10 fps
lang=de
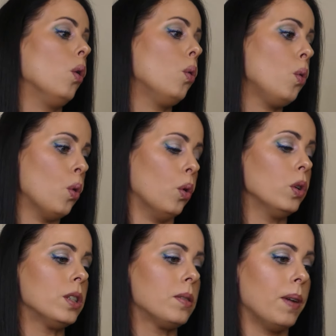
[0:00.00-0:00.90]
Oh,
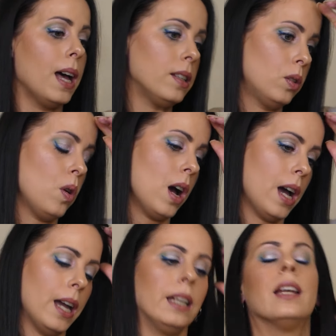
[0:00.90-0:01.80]
und zwar so
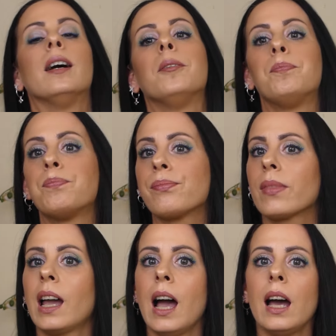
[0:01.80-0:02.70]
ein ähm,
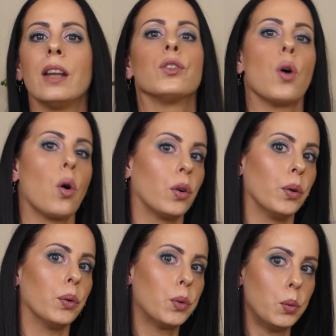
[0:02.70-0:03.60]

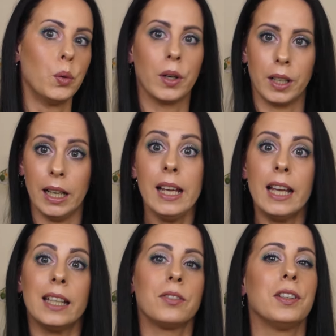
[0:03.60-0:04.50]
Haartrockentuch, ne?
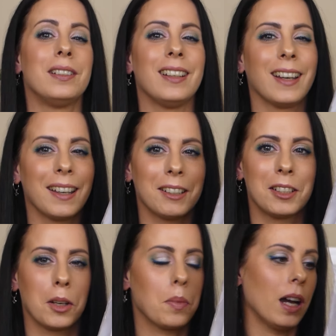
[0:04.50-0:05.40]
Ich finde die
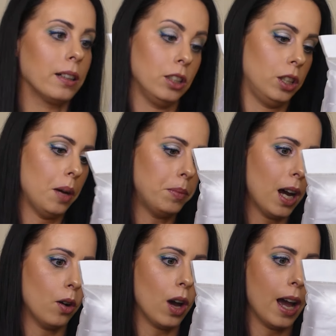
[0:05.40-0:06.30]
richtig praktisch. Ich habe
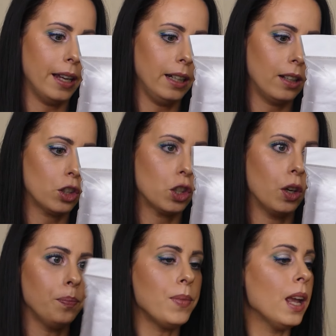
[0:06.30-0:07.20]
da auch einige schon.